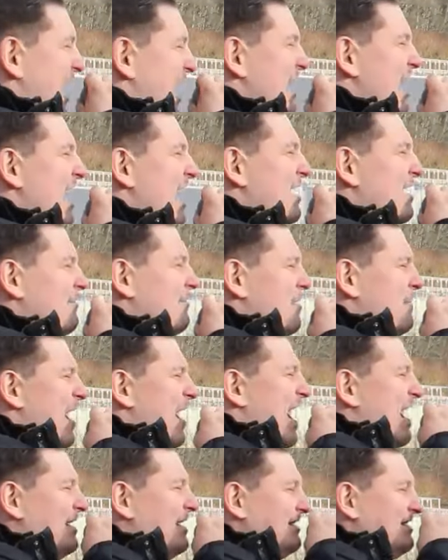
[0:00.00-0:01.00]
in, an, in
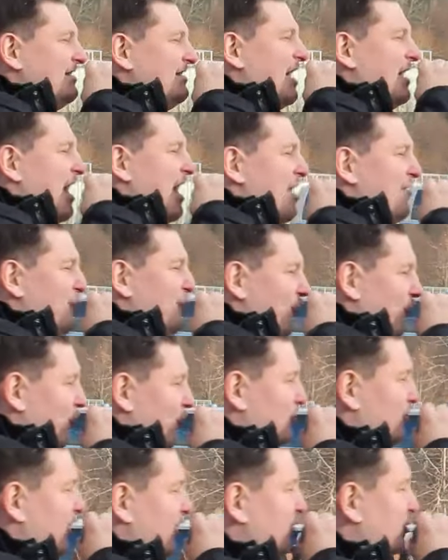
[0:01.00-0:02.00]
Angst, an
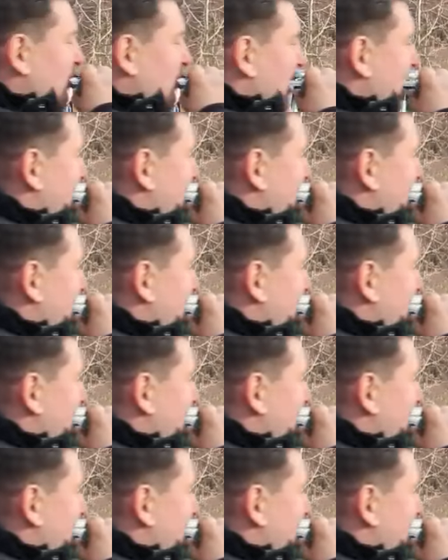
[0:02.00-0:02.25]
Anführungsstrichen